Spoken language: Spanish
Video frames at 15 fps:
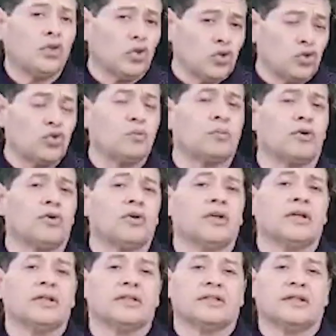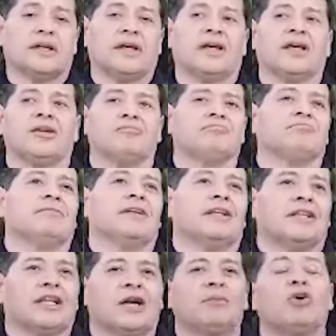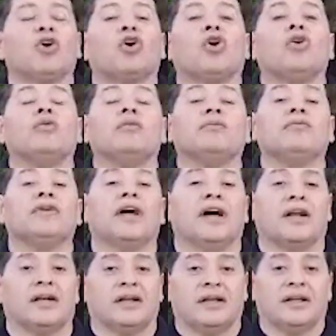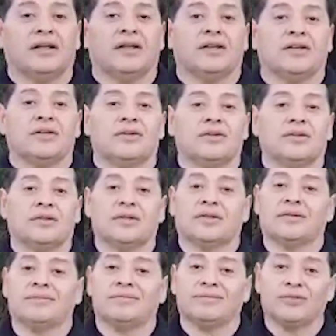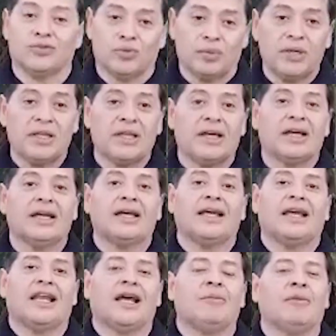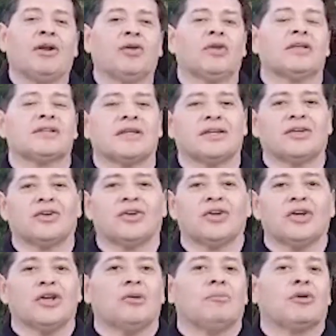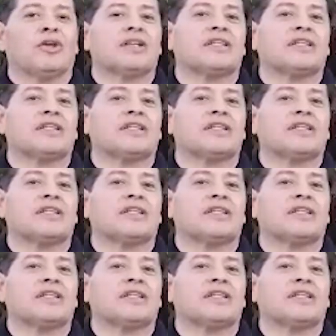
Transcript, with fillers: supo, eh, digamos, confiar eh, su vida en las manos del Señor, porque